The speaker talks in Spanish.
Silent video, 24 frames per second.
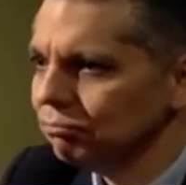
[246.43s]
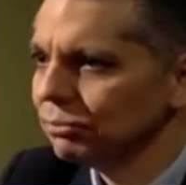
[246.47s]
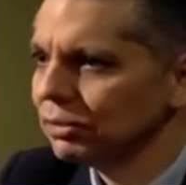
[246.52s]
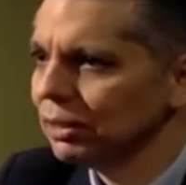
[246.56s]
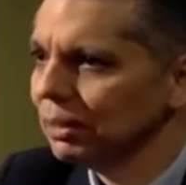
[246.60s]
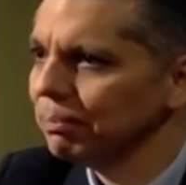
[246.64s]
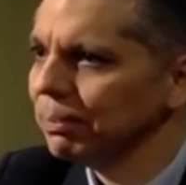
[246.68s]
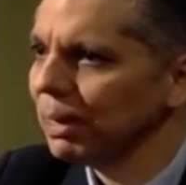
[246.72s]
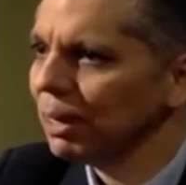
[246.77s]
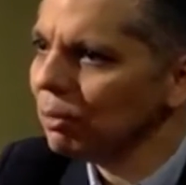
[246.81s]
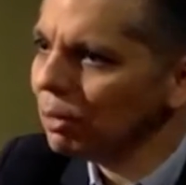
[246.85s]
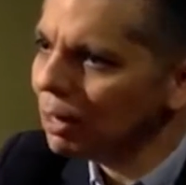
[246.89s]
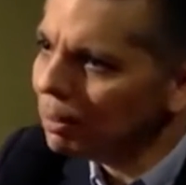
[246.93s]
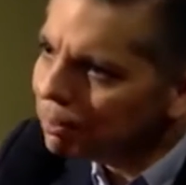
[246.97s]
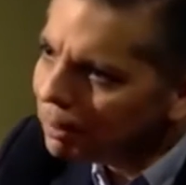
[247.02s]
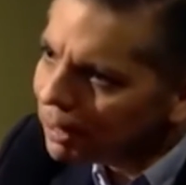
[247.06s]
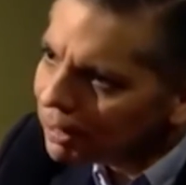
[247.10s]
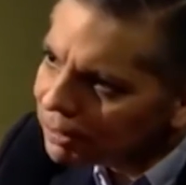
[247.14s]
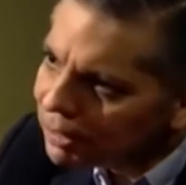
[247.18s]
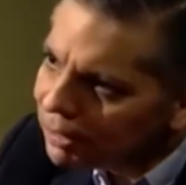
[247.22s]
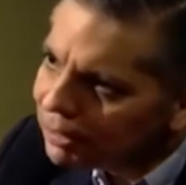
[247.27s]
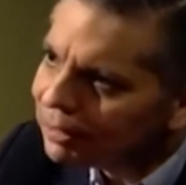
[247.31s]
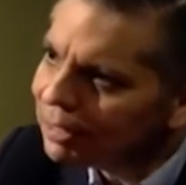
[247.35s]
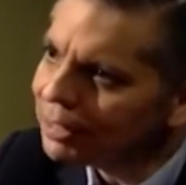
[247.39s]
administración
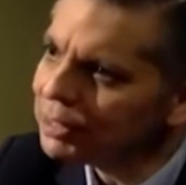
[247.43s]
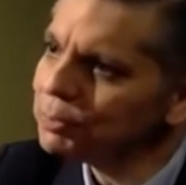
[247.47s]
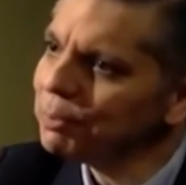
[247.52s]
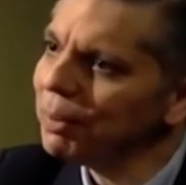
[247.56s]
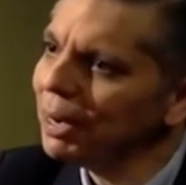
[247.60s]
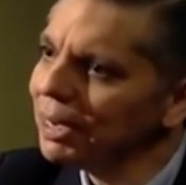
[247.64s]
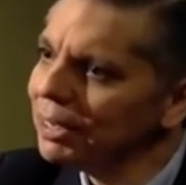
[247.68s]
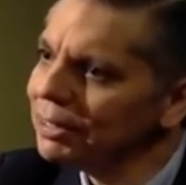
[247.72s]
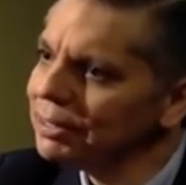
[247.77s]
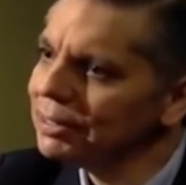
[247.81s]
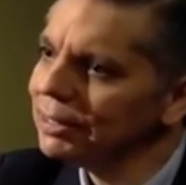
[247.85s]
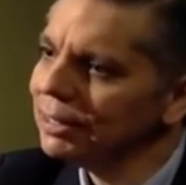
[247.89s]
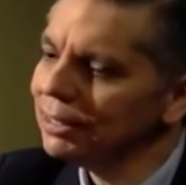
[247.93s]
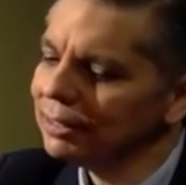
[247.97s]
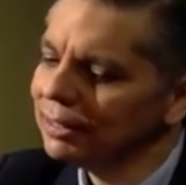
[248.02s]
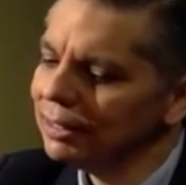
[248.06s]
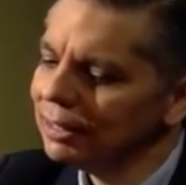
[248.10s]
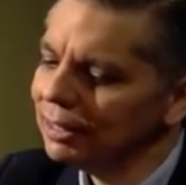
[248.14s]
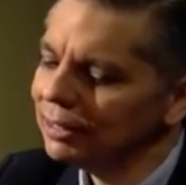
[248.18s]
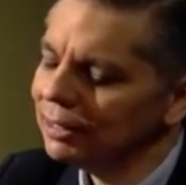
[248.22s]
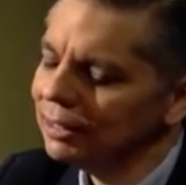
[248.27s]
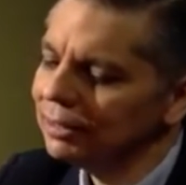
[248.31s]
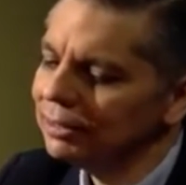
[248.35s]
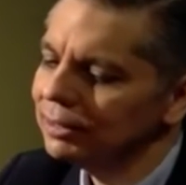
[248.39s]
López Obrador.
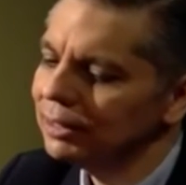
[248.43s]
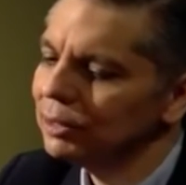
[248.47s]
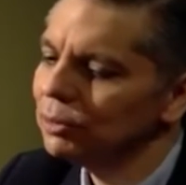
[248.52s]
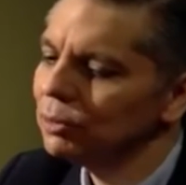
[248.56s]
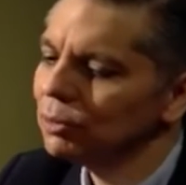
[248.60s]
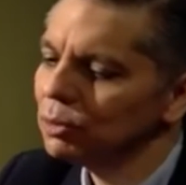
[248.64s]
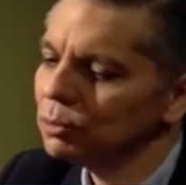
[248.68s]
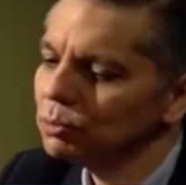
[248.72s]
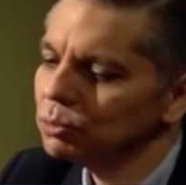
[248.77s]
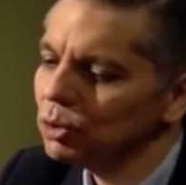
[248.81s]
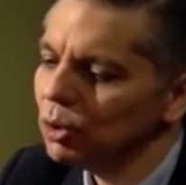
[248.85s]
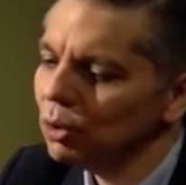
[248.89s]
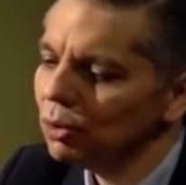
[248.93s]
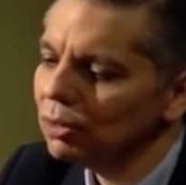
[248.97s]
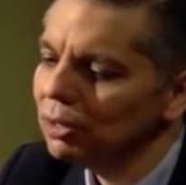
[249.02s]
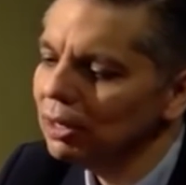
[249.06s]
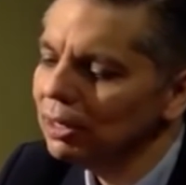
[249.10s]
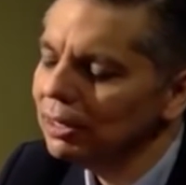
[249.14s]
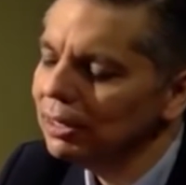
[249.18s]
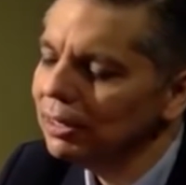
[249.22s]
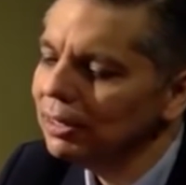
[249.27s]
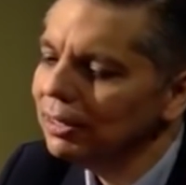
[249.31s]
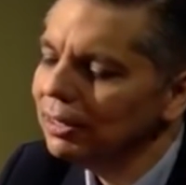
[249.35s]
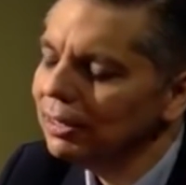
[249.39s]
Ese cambio de
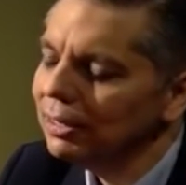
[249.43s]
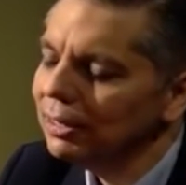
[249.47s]
percepción